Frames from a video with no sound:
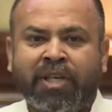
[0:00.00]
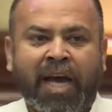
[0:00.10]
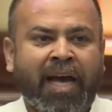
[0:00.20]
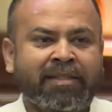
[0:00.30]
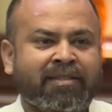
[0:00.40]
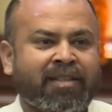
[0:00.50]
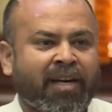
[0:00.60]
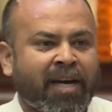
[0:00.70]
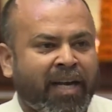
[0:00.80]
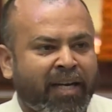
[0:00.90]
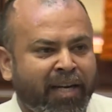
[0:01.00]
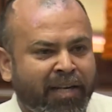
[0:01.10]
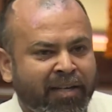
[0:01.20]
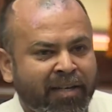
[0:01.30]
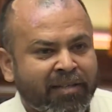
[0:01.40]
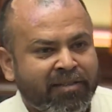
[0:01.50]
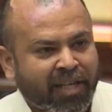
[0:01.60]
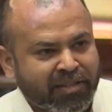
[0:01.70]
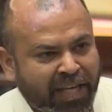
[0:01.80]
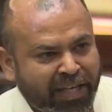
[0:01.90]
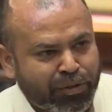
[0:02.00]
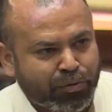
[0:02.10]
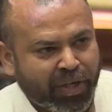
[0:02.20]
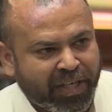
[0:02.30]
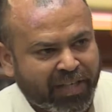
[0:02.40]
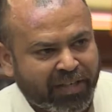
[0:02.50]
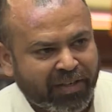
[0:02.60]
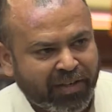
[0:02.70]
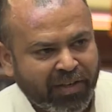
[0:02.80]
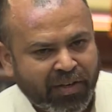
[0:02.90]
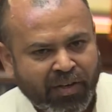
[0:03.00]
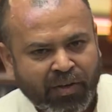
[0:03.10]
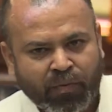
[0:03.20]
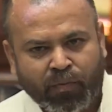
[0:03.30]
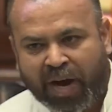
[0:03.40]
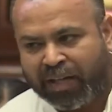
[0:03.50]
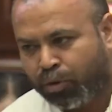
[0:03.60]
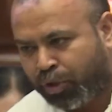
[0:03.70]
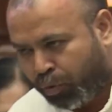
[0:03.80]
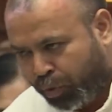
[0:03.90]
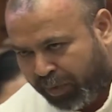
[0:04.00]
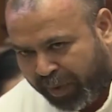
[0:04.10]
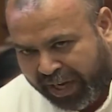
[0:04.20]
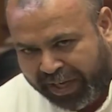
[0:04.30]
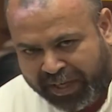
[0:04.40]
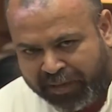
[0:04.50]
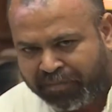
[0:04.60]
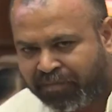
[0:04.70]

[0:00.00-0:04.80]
जहां सरकारें जनता नहीं चुनेगी वहां तो ज़रूर ही बनाएंगे